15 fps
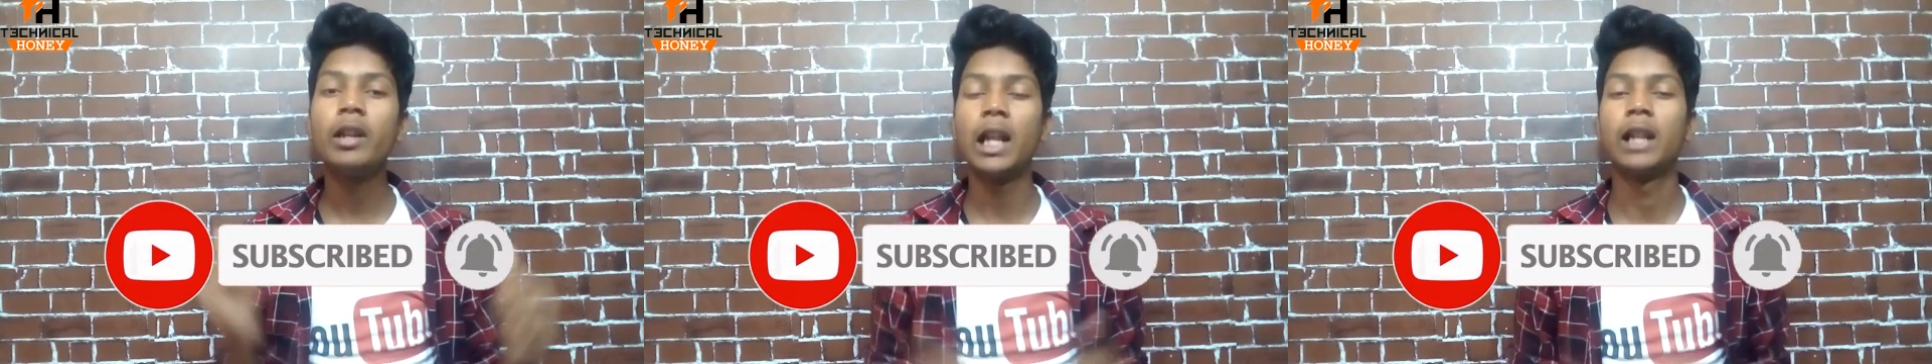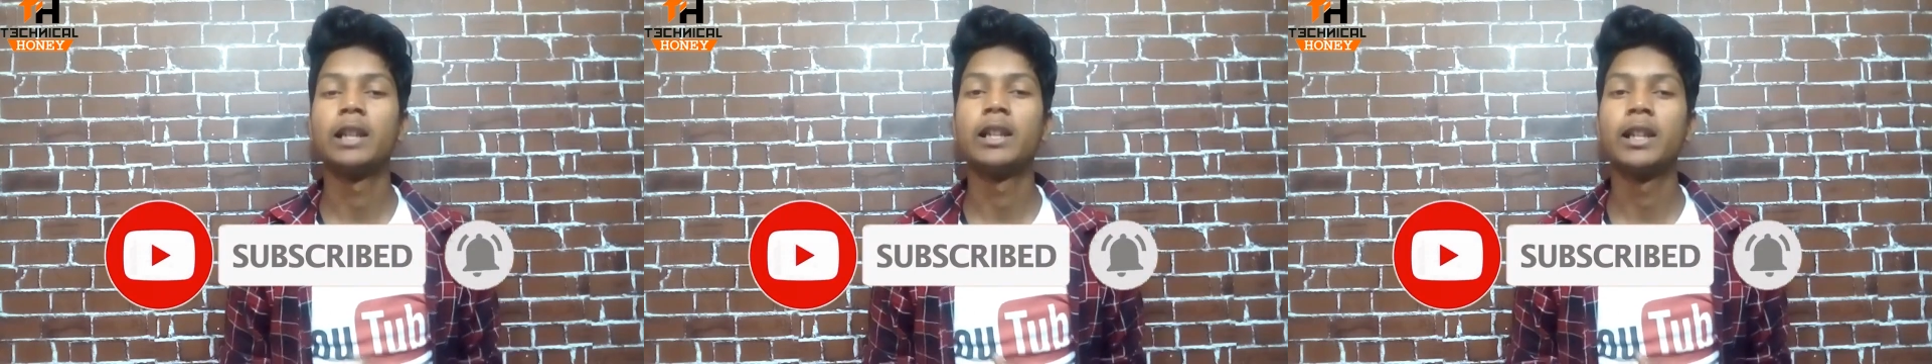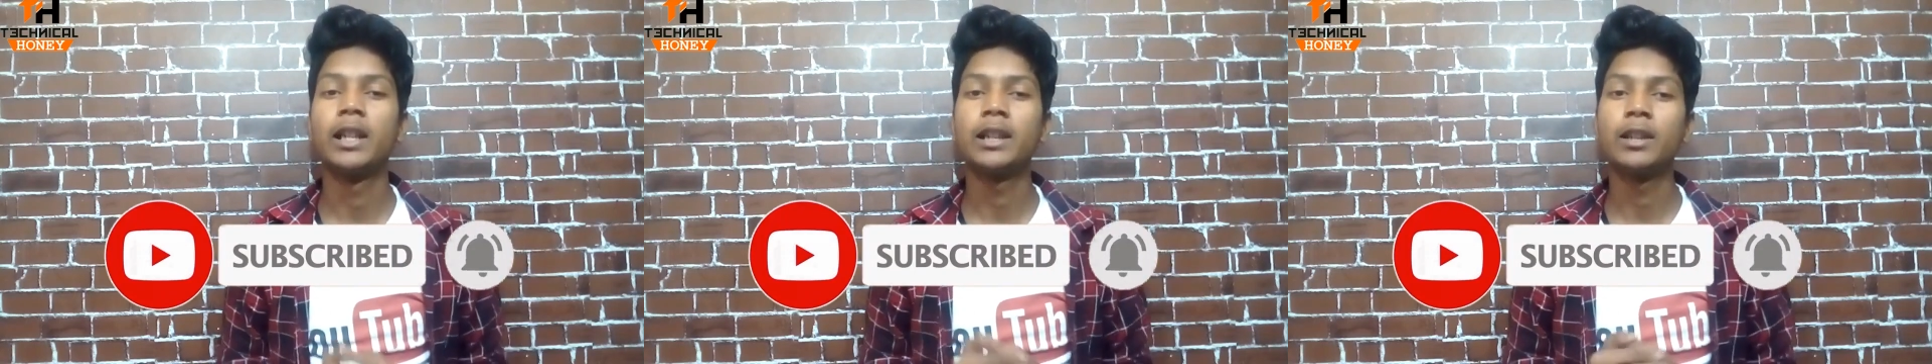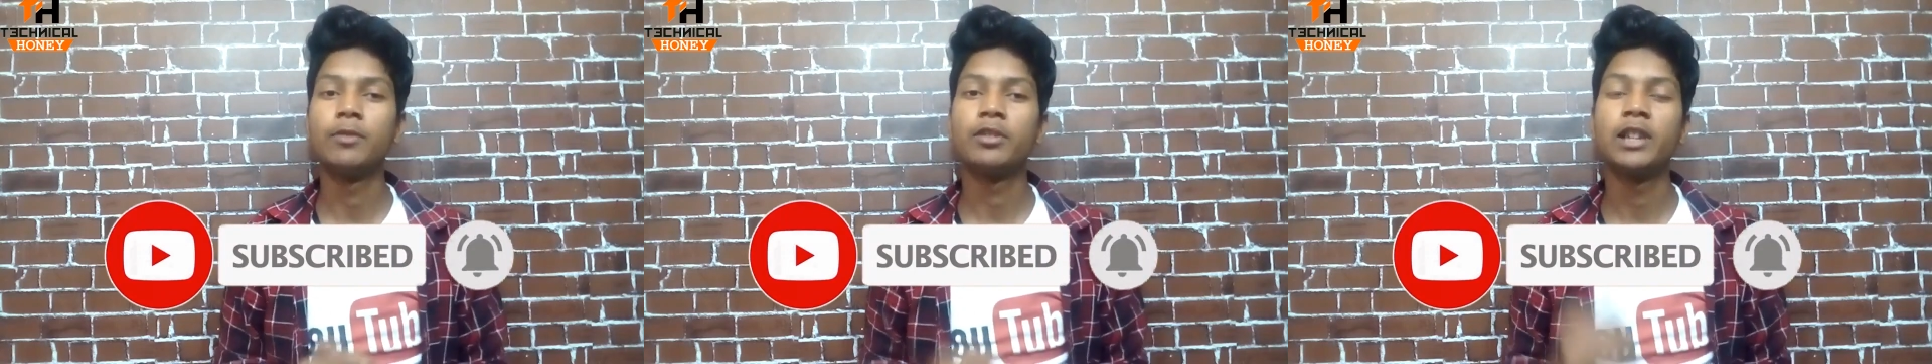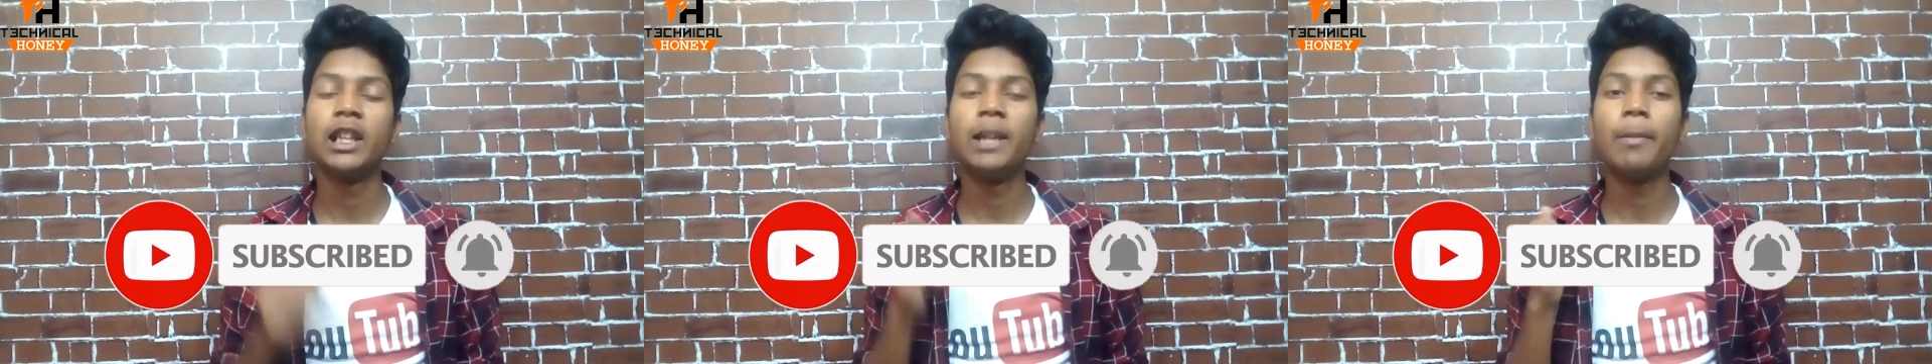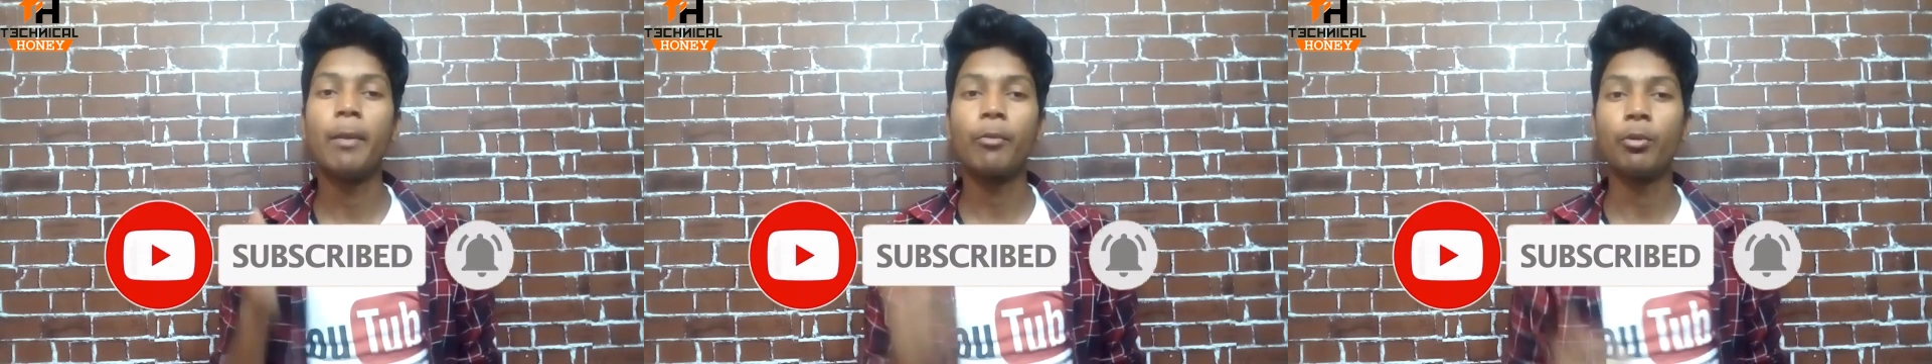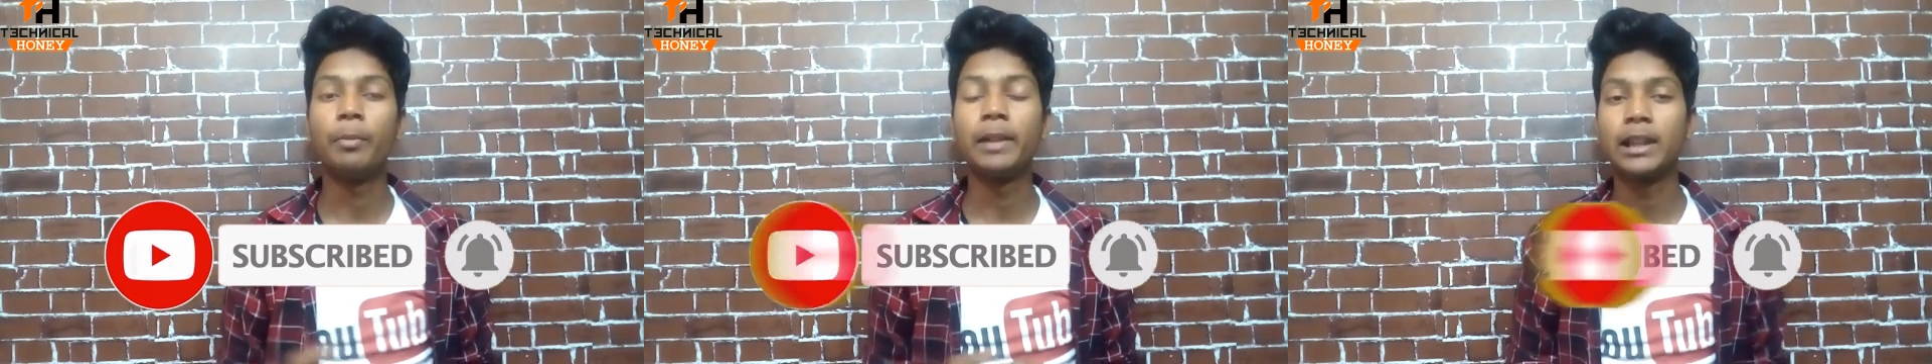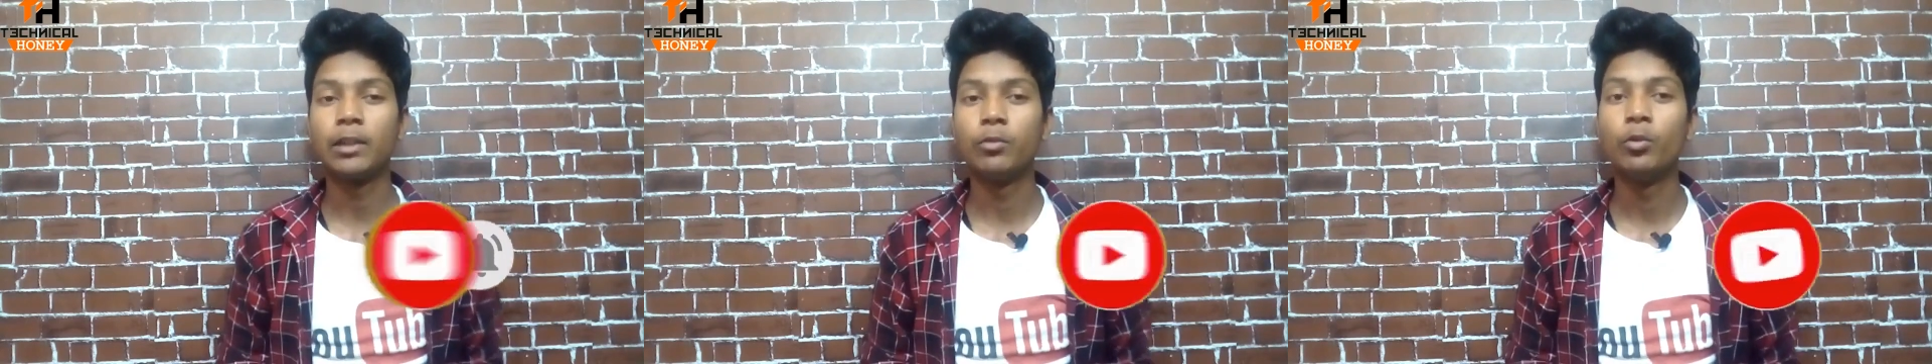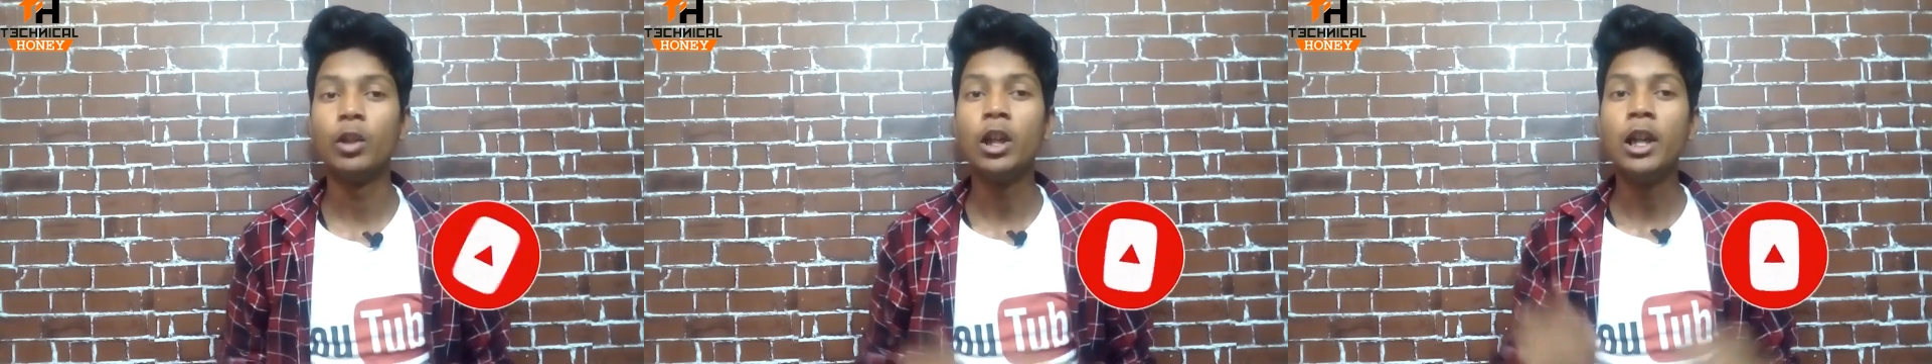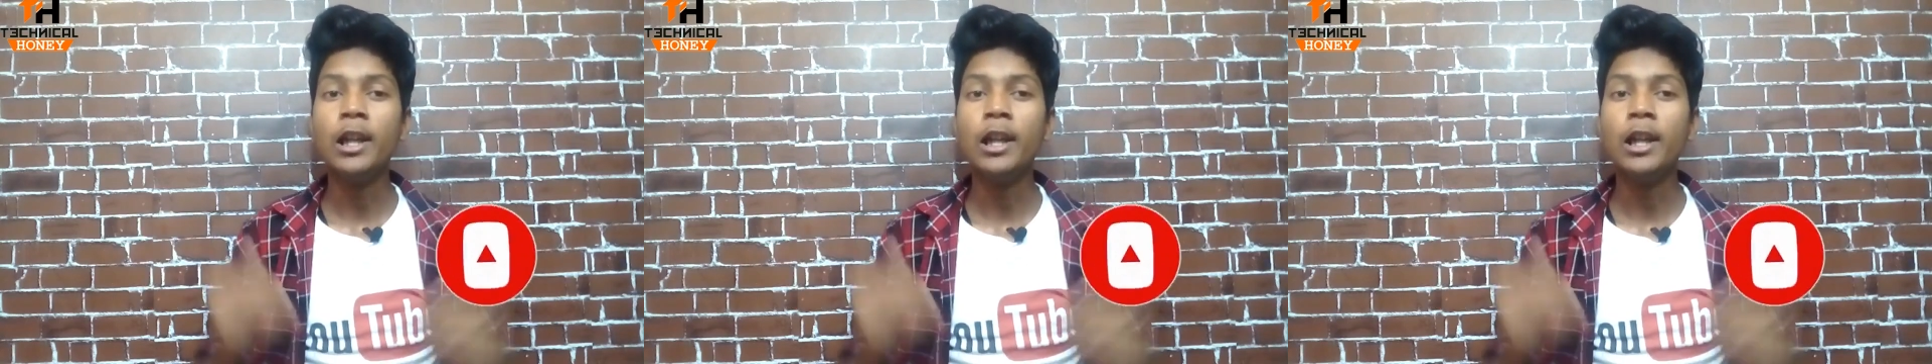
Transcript: डालता रहता हूँ तो चलिए मैं आपको बताता हूँ